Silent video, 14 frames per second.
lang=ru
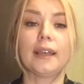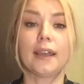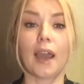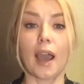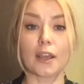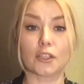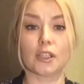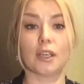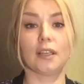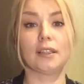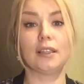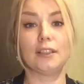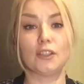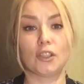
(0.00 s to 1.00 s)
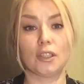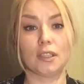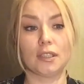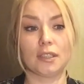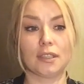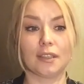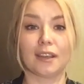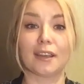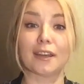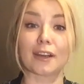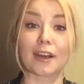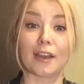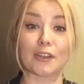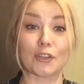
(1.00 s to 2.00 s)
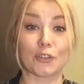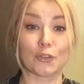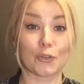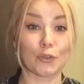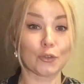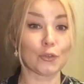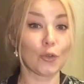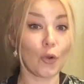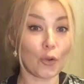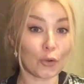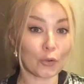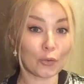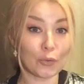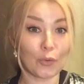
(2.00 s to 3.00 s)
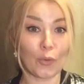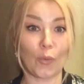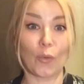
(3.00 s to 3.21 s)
Как же отличить крашеную норку